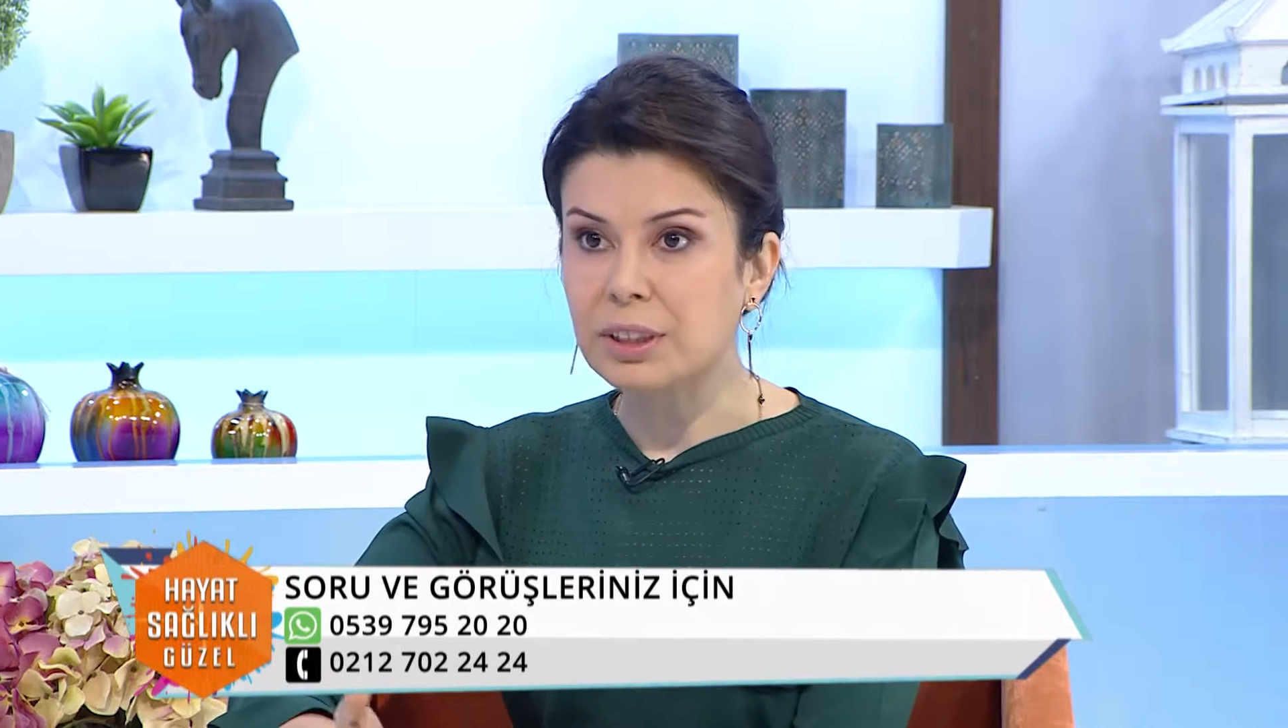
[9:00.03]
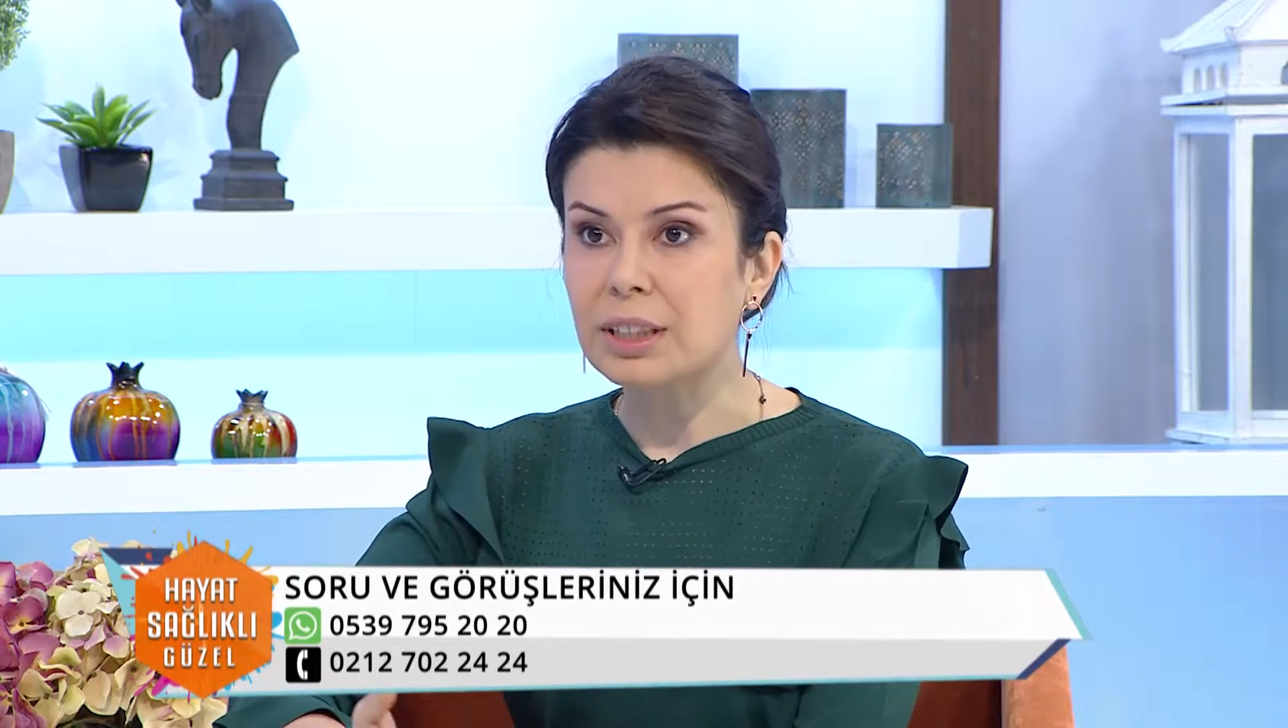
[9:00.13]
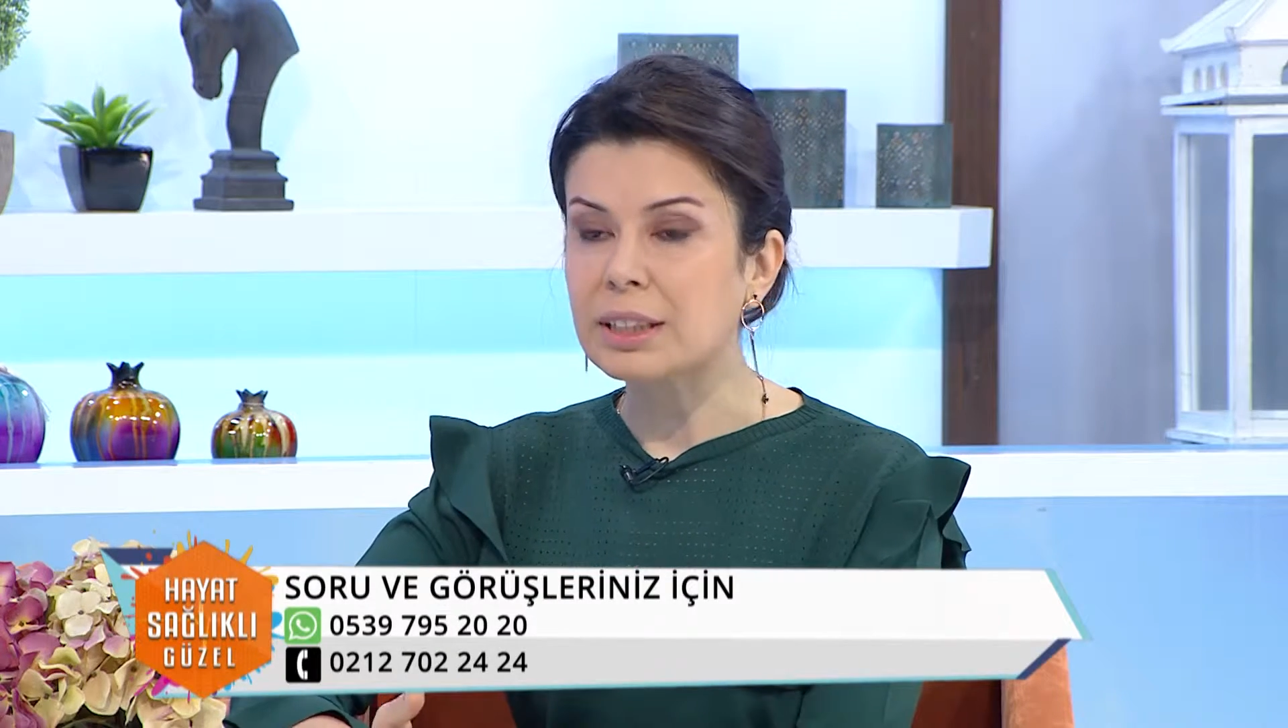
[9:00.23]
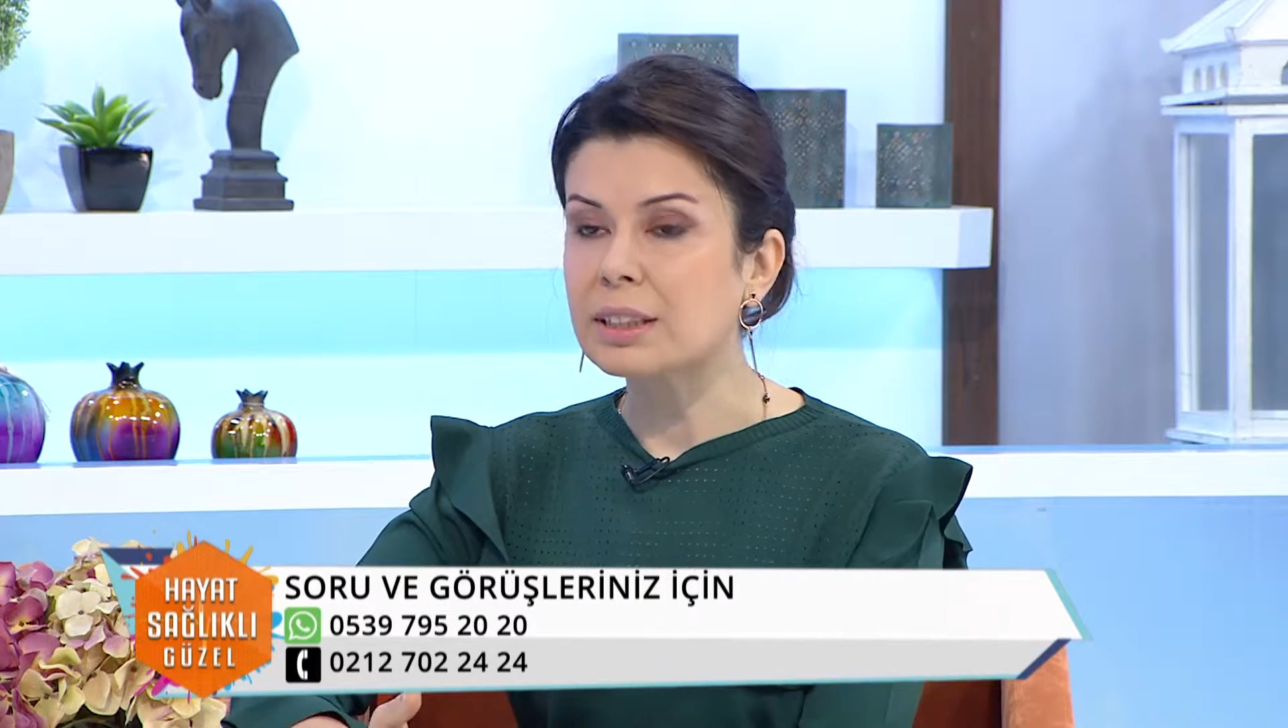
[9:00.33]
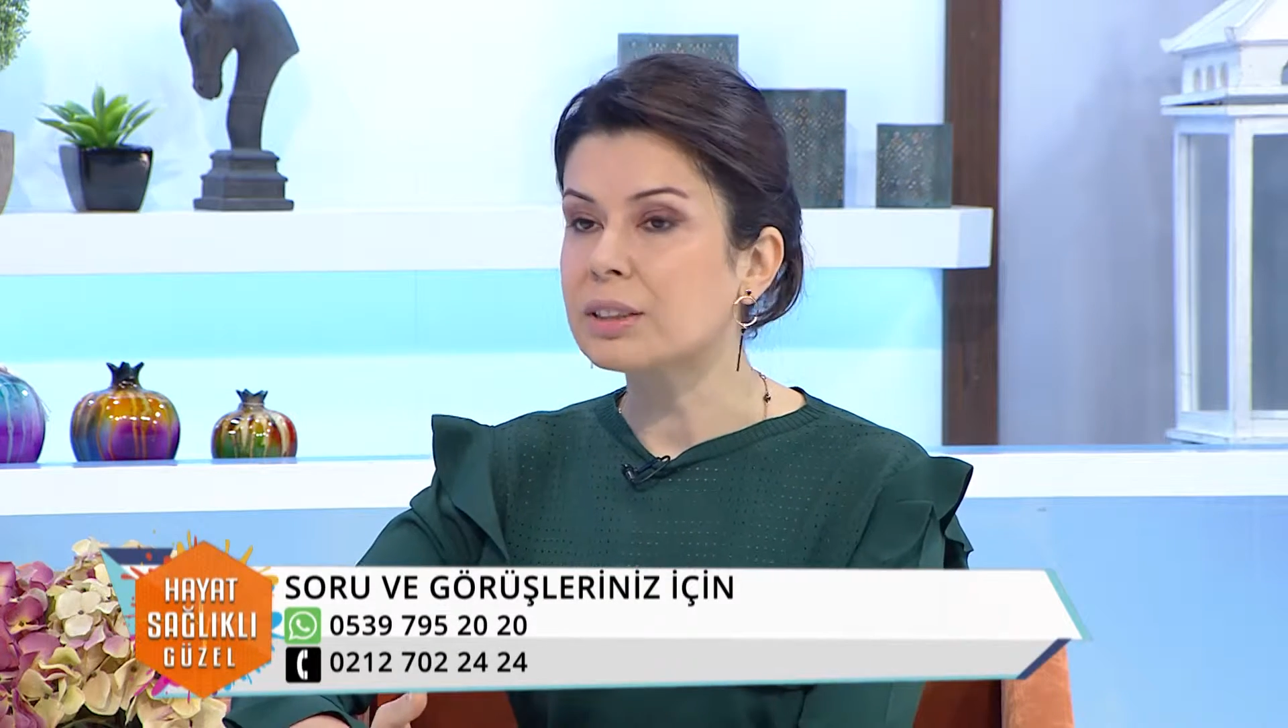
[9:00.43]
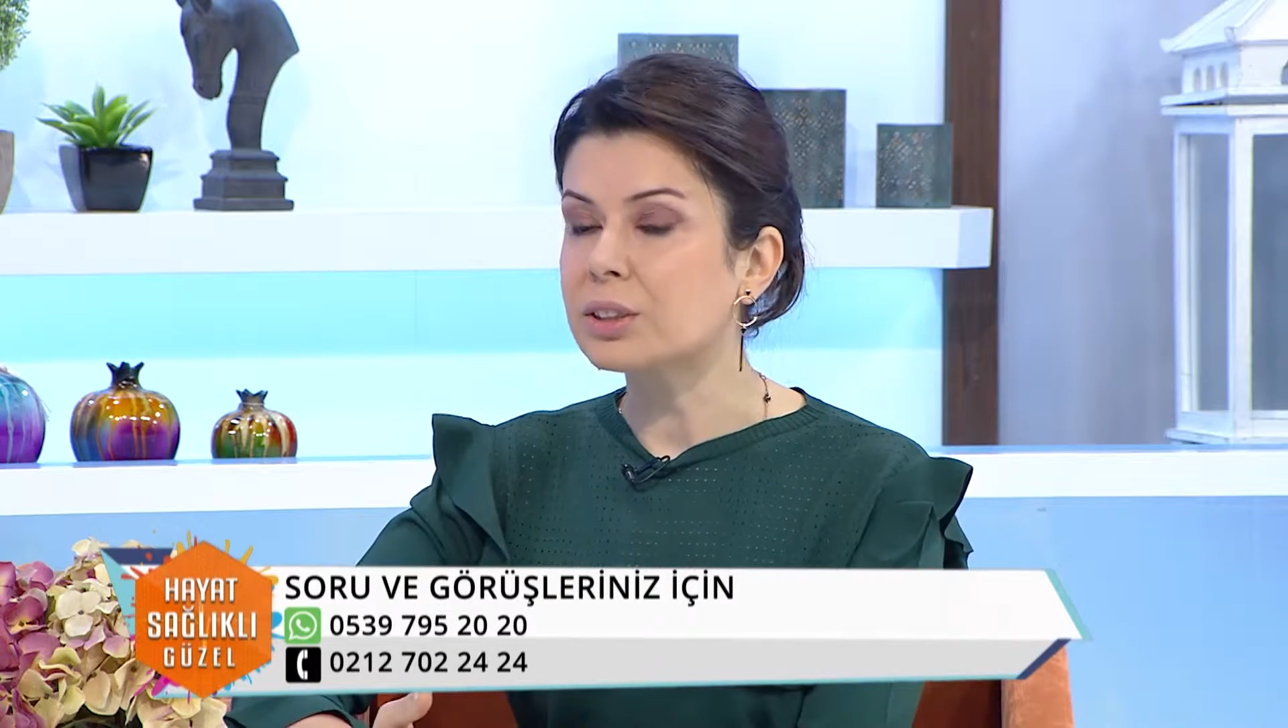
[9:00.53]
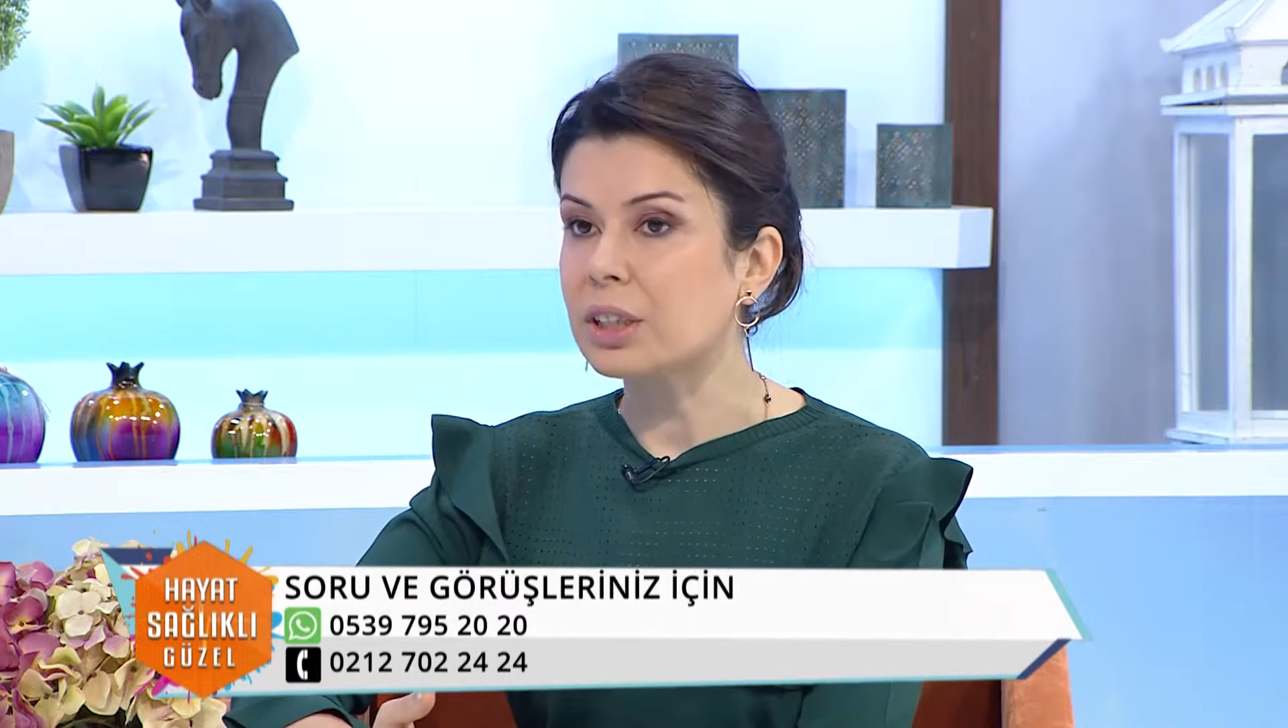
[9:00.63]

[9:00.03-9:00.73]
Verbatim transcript: ve dediğiniz